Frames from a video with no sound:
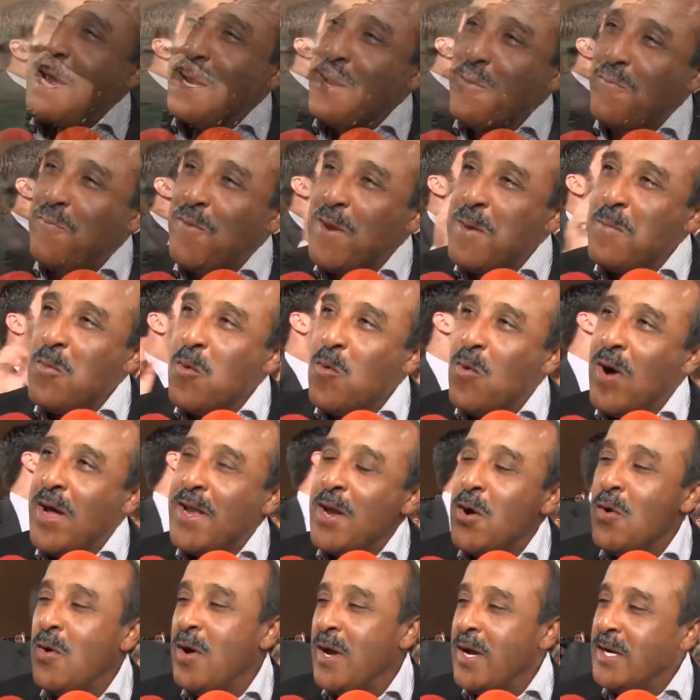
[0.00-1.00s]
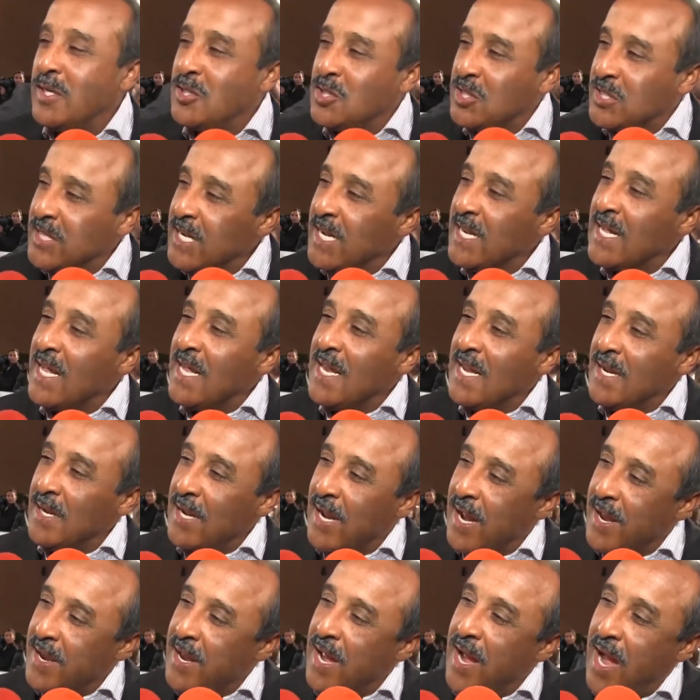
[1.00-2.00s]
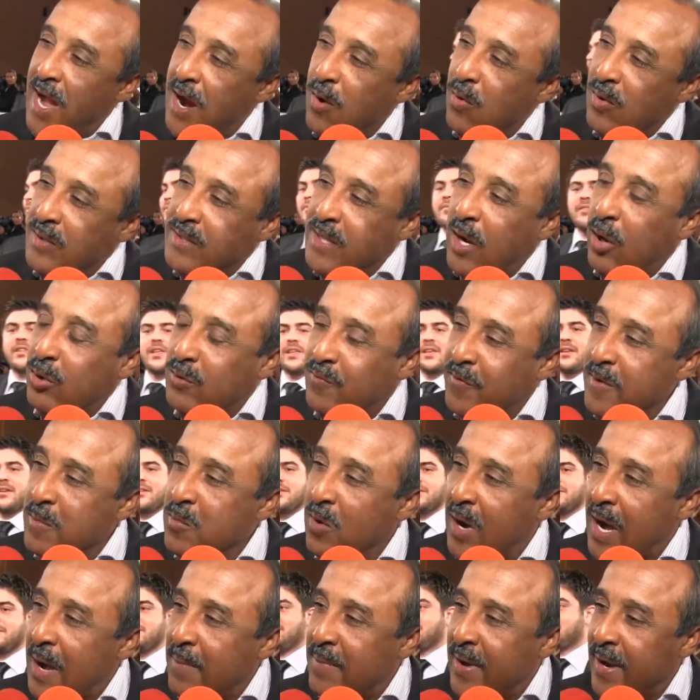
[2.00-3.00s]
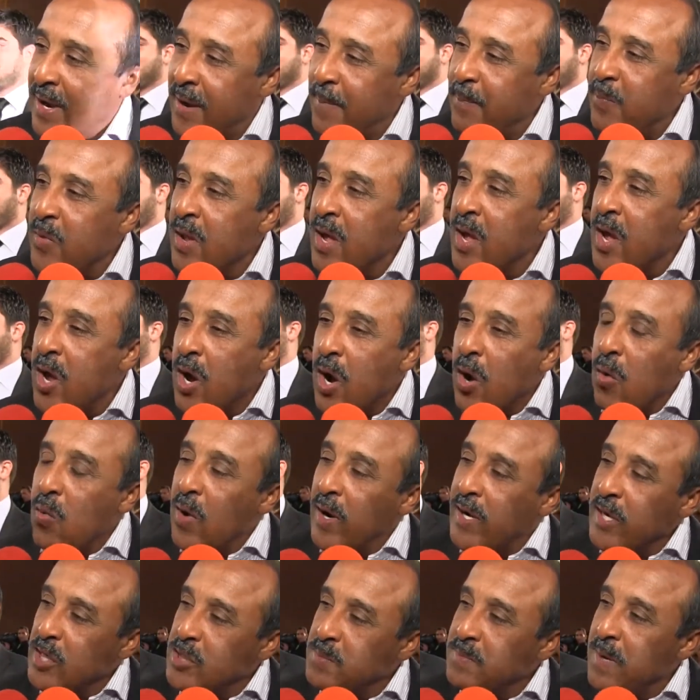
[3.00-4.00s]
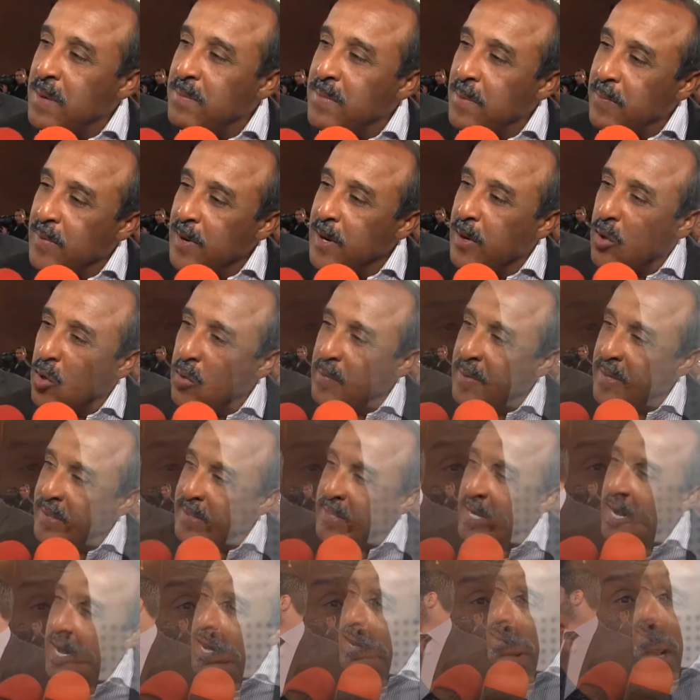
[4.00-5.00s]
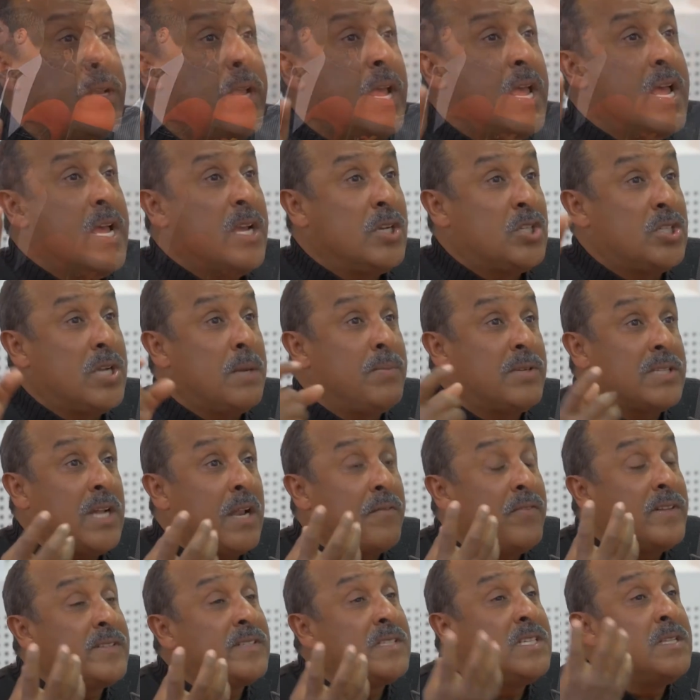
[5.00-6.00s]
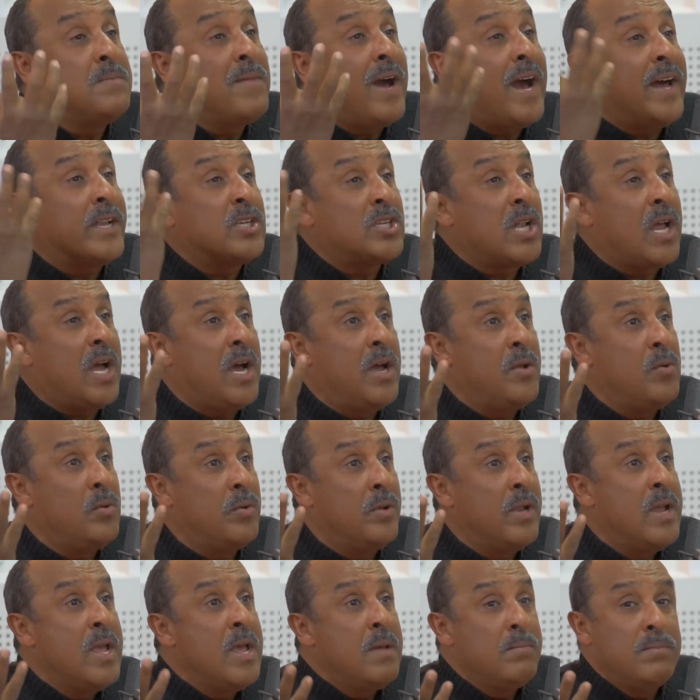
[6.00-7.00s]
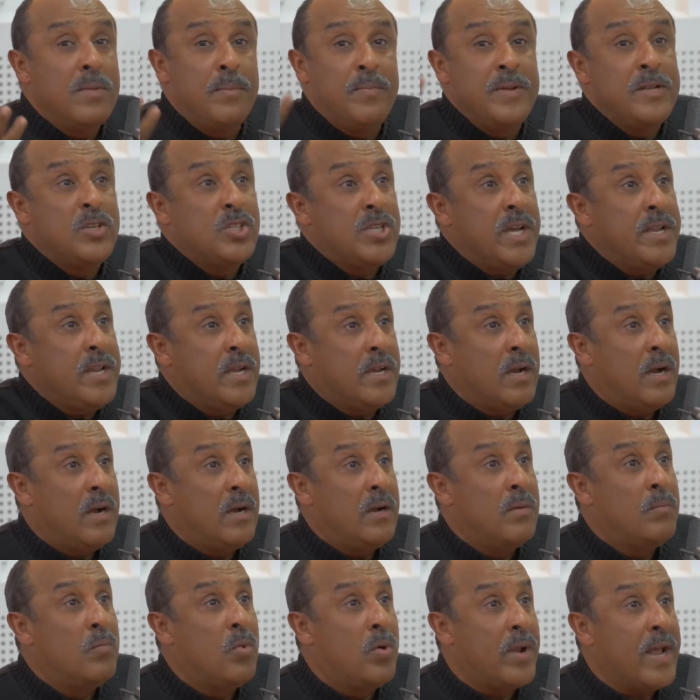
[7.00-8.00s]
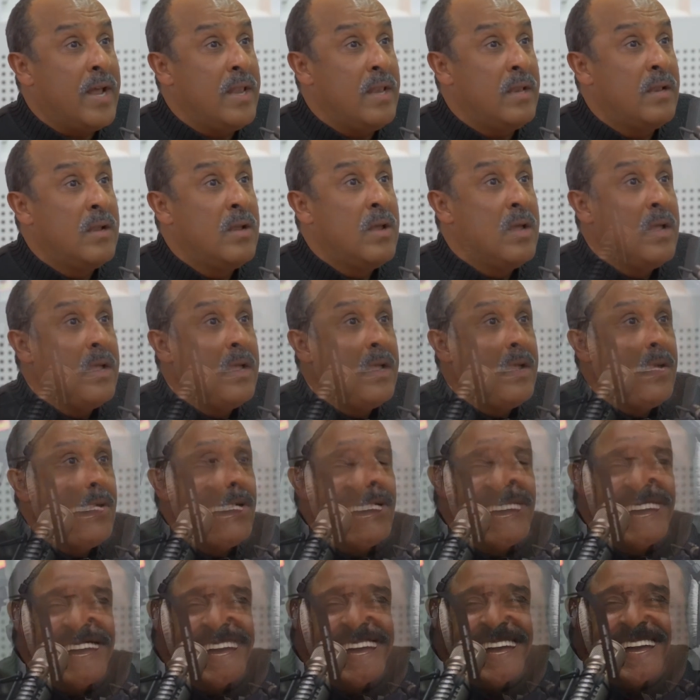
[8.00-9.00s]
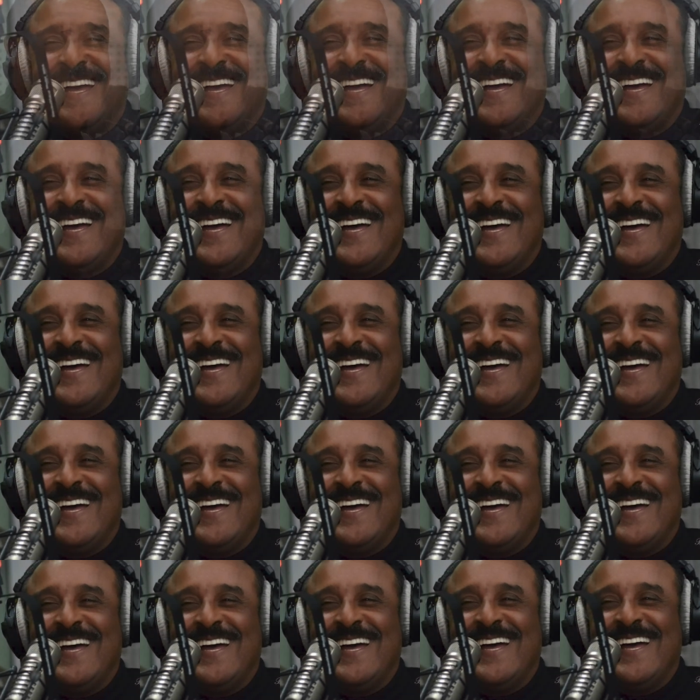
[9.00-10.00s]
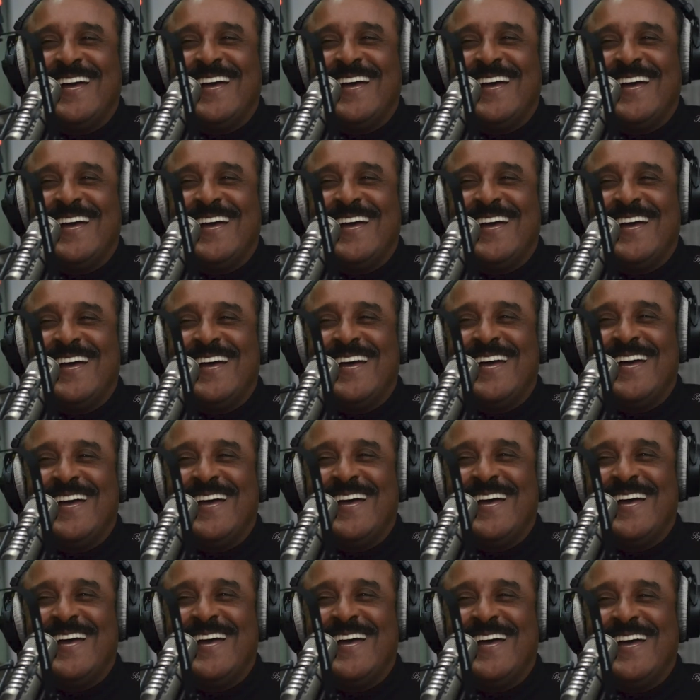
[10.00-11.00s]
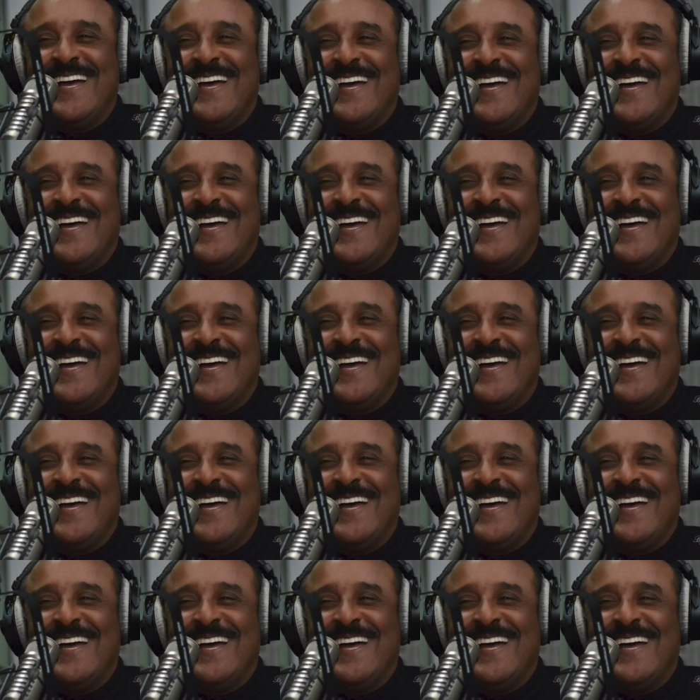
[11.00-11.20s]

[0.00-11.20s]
النجاح ديالو وكسبوا الشهره والسمعه بين المخرجين والمنتجين المغاربه قرر باش يدير شركه انتاج ديالو هاي برود برودكشن اللي كدير انتاج موسيقي دي فيديو كليب دي فيلم